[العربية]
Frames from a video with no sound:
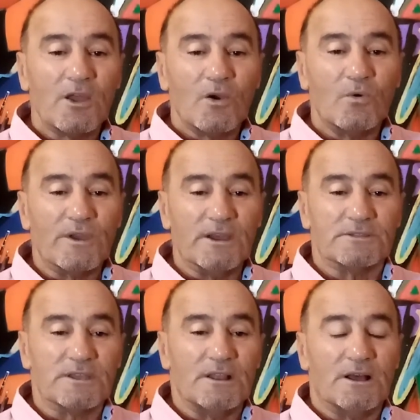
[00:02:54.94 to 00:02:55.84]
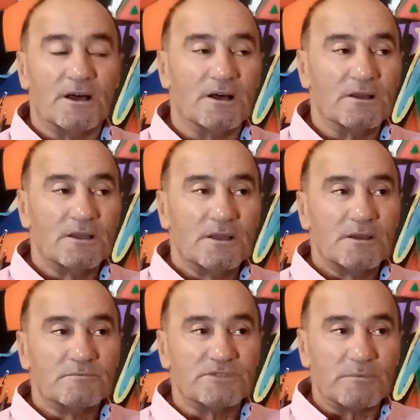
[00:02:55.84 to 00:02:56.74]
وكيعطي لها
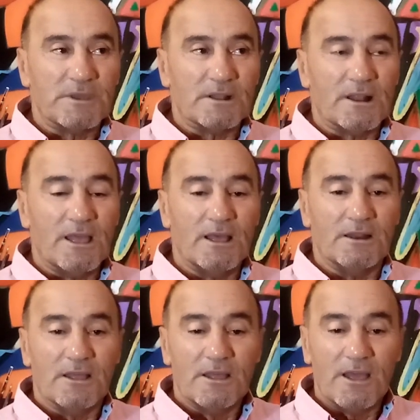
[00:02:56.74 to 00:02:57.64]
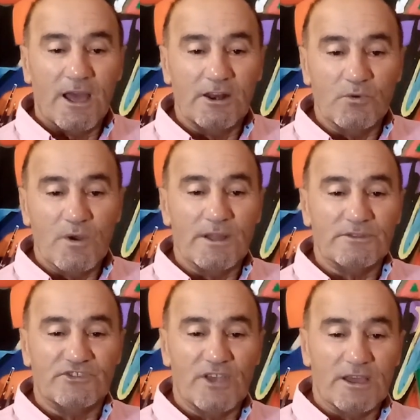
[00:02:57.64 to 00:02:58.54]
بطبيعه الحال
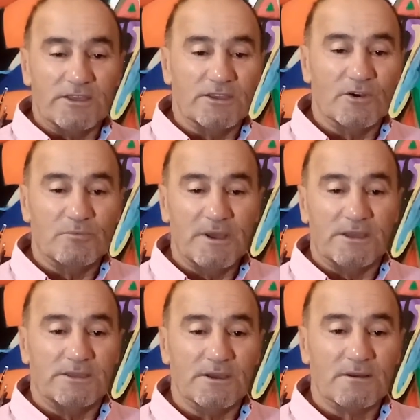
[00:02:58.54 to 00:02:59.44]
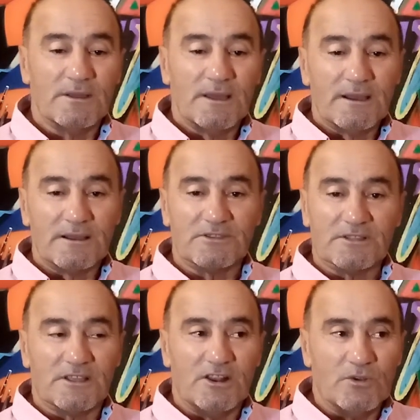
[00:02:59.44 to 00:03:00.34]
الوان زاهيه وباهيه
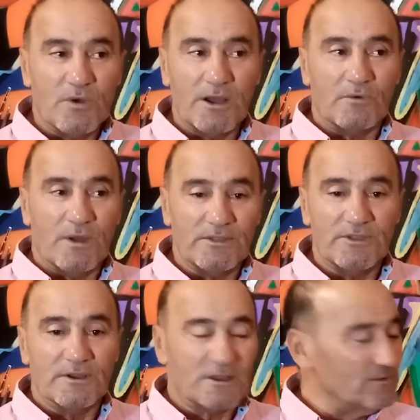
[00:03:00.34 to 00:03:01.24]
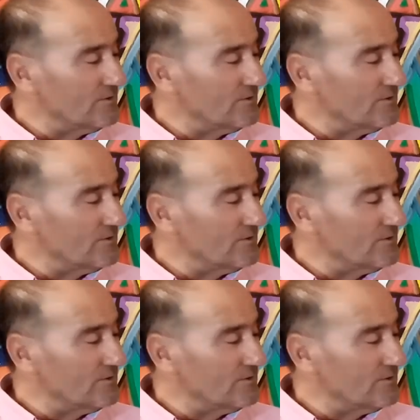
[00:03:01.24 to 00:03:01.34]
كتعطي اللوحه واحد كيف